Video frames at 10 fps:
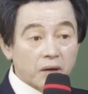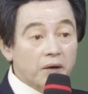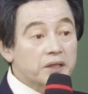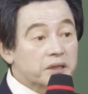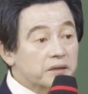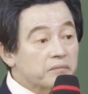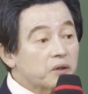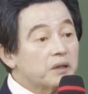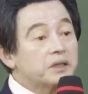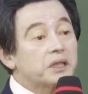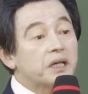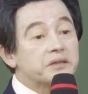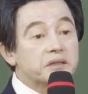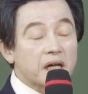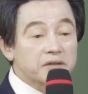의식은 뭘
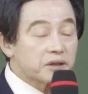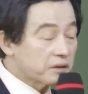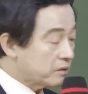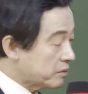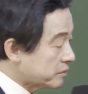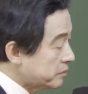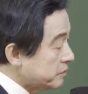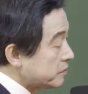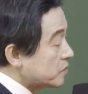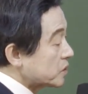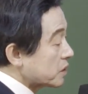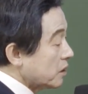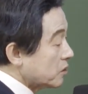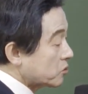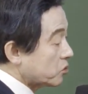기대서 살죠?
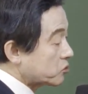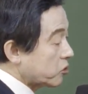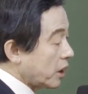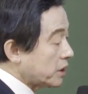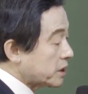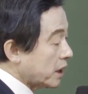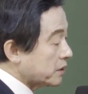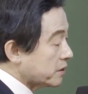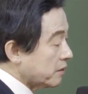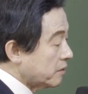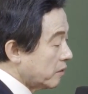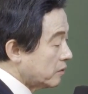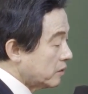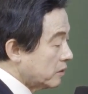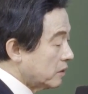숙주가 있어야죠.
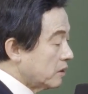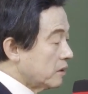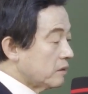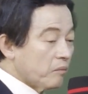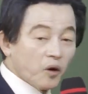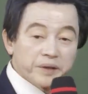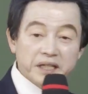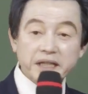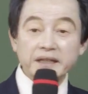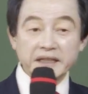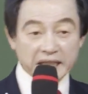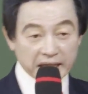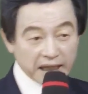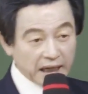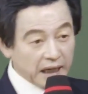몸이 있어야
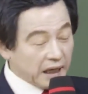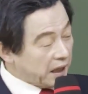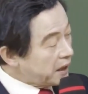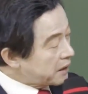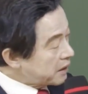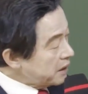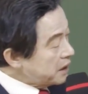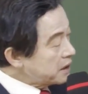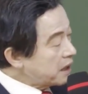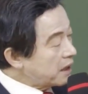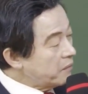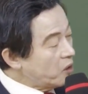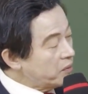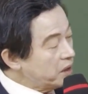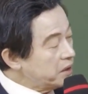되잖아. 이거는 인간의
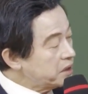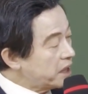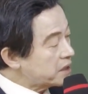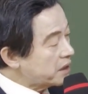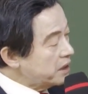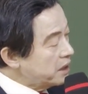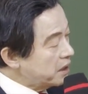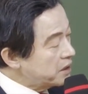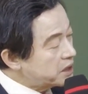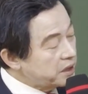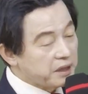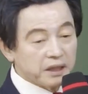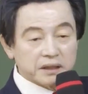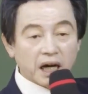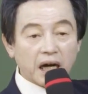몸을 의지해서 의식이
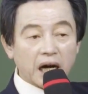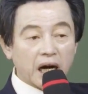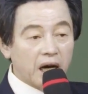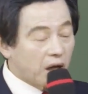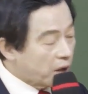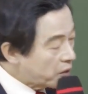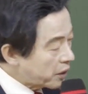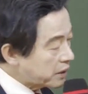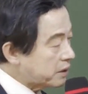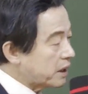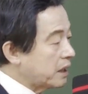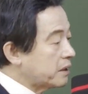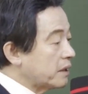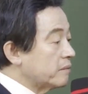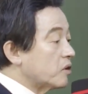있다가 요게 떠날
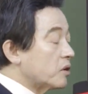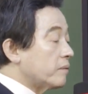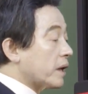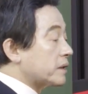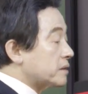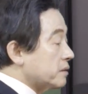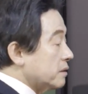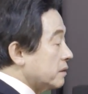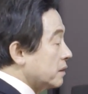때는 뭘로 바뀌죠?